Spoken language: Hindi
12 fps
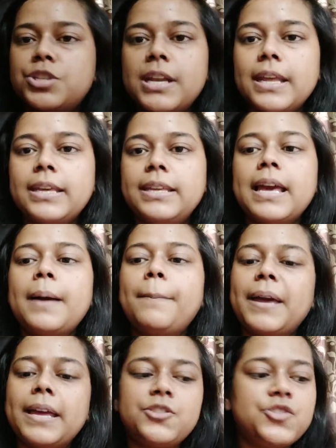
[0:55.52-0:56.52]
कुछ नहीं किया
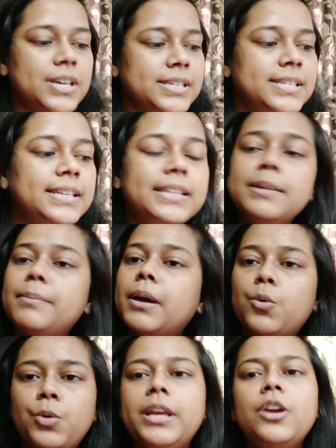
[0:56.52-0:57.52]
मैं जैसी थी मैं
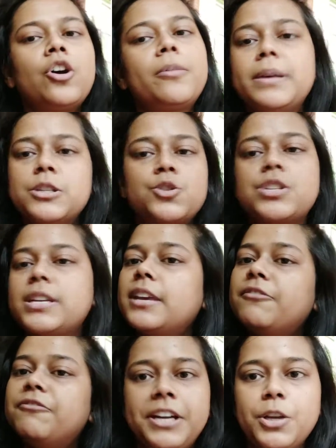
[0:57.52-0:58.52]
उठी और मैंने सोचा
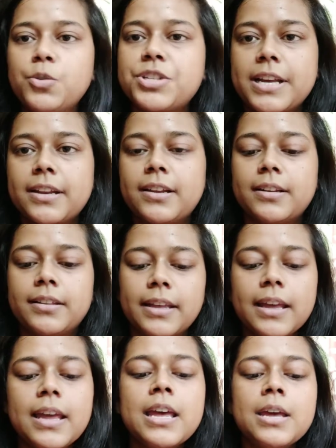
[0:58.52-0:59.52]
ये वीडियो शेयर करते
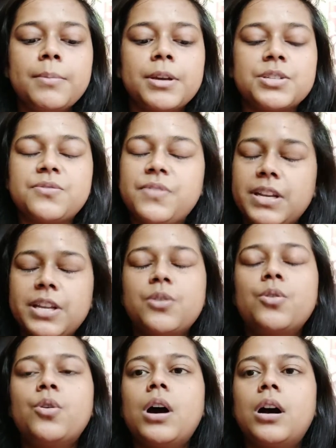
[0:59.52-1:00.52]
हैं बिकॉज
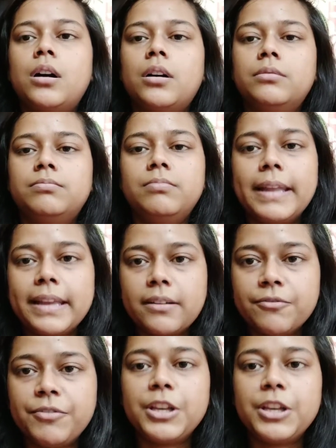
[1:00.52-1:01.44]
वीडियो लाइक